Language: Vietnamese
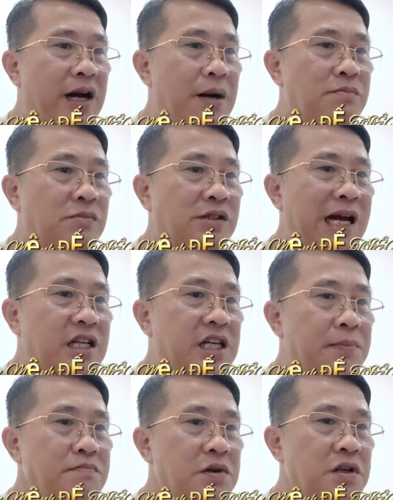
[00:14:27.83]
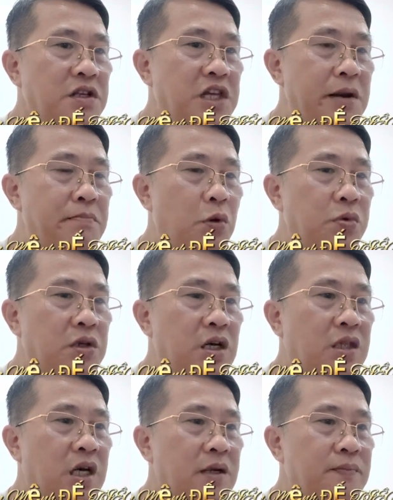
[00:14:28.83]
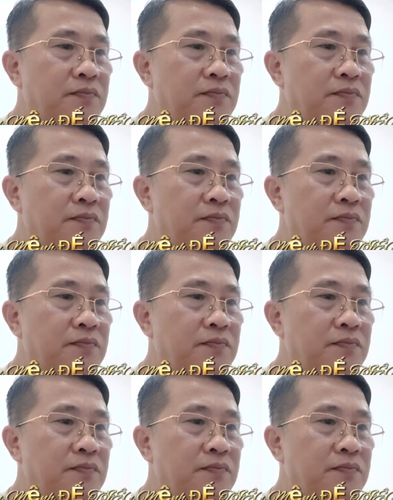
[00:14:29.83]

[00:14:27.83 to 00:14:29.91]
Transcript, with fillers: cầm sát kiếm, diện mục dữ tợn.